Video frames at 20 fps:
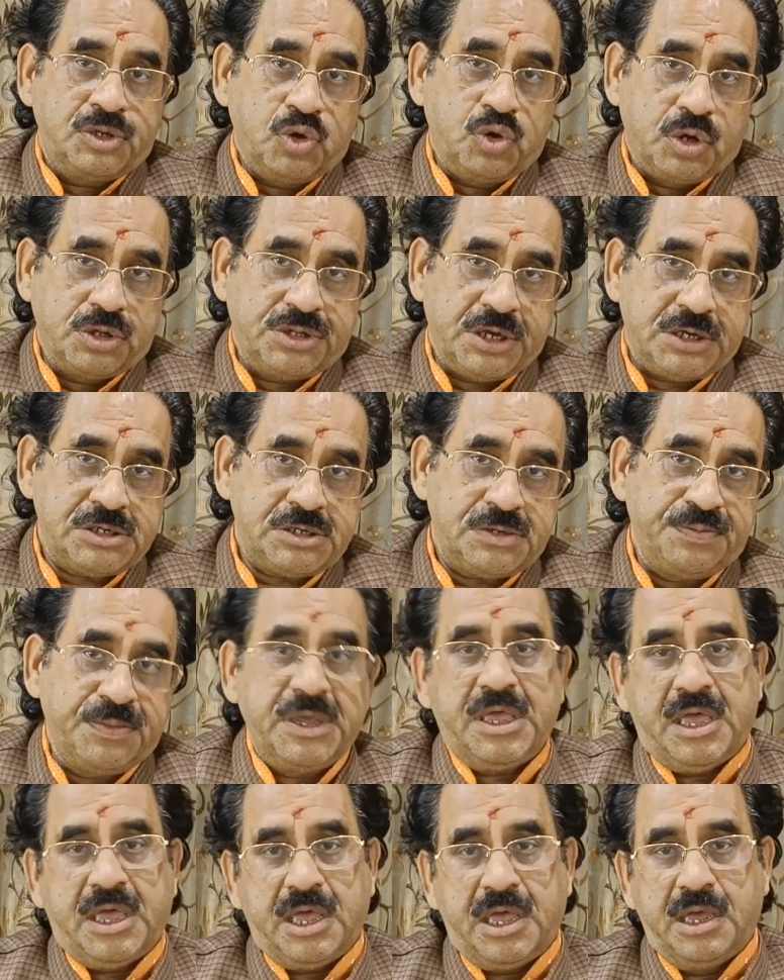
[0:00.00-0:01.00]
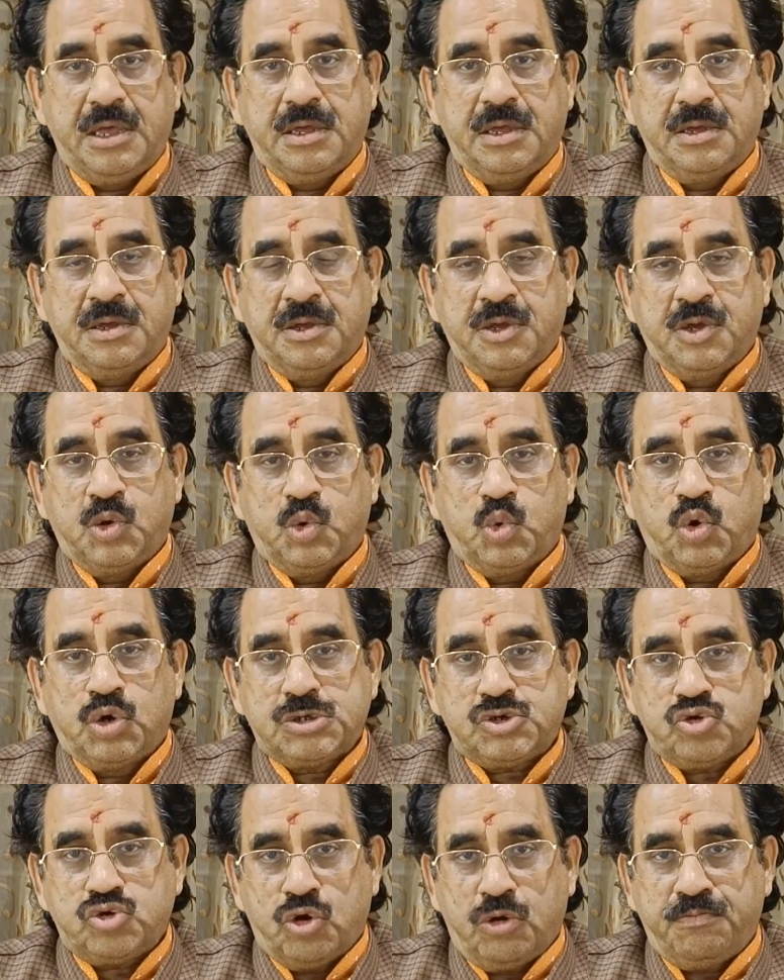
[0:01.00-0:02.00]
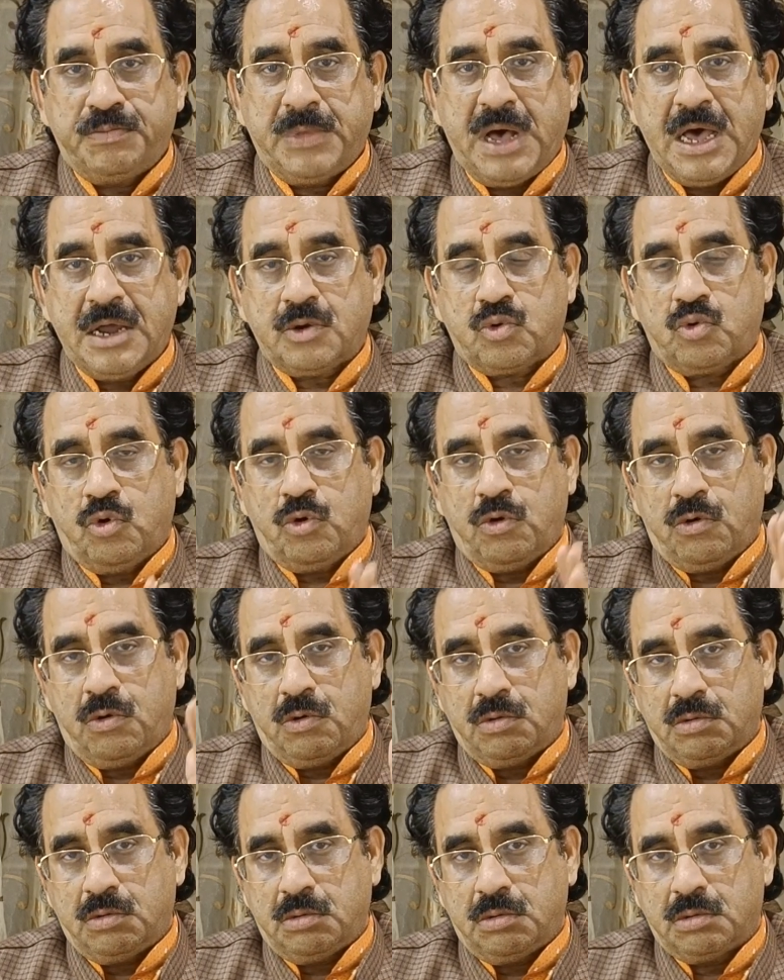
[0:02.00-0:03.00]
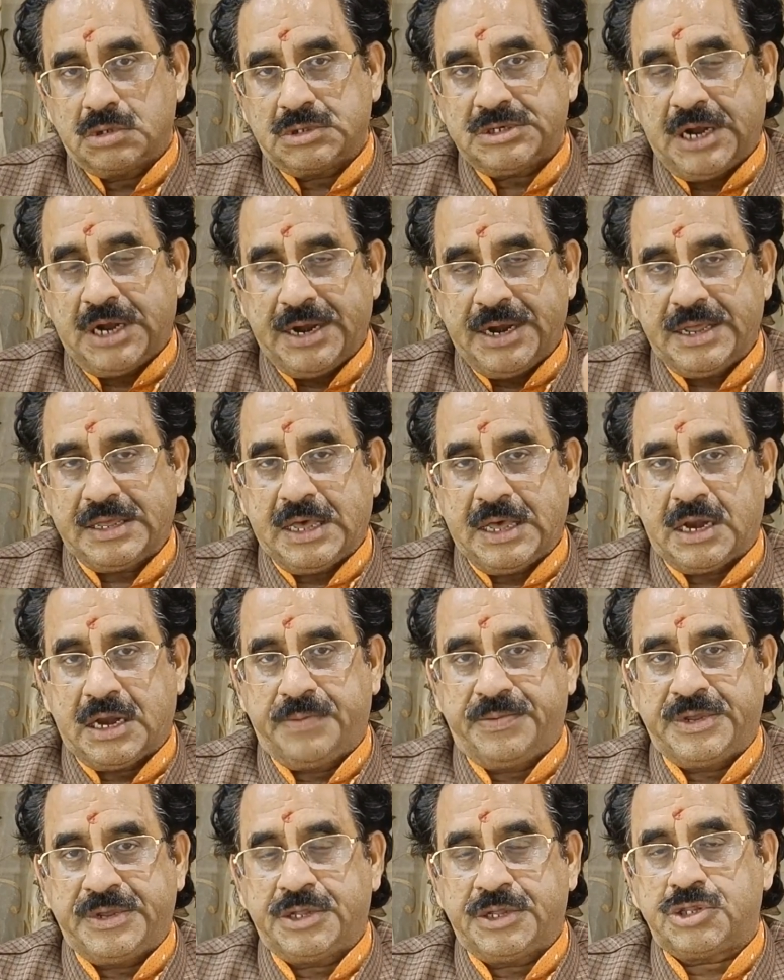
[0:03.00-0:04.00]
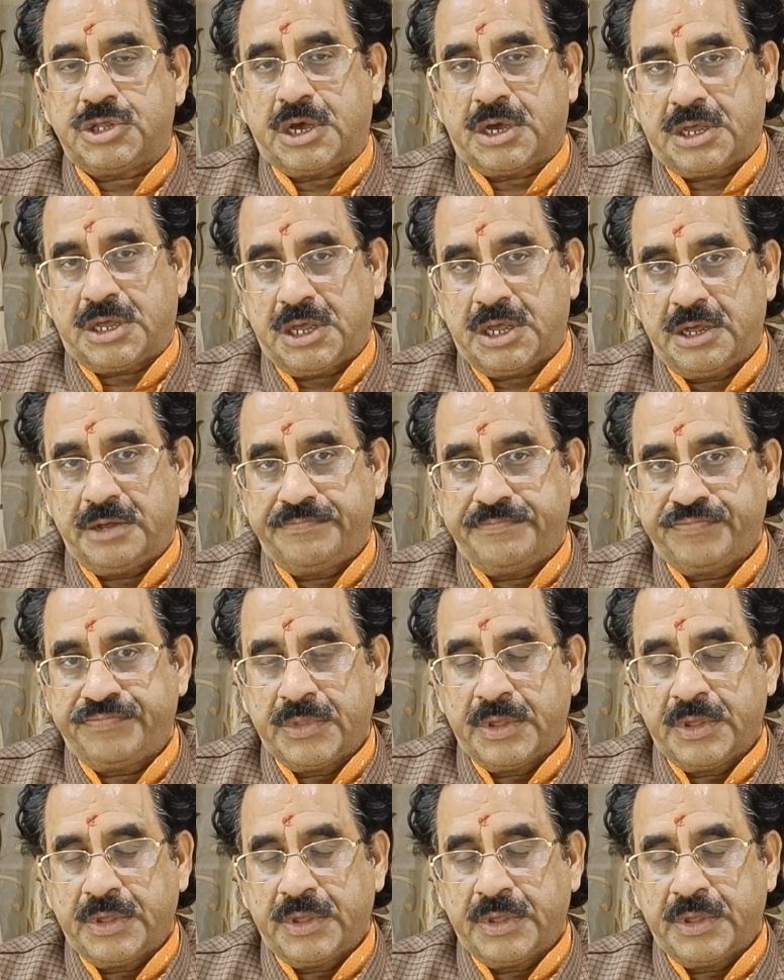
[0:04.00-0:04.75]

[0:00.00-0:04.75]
जो दसवीं है वो सोमवार को साढ़े ग्यारह बजे तक है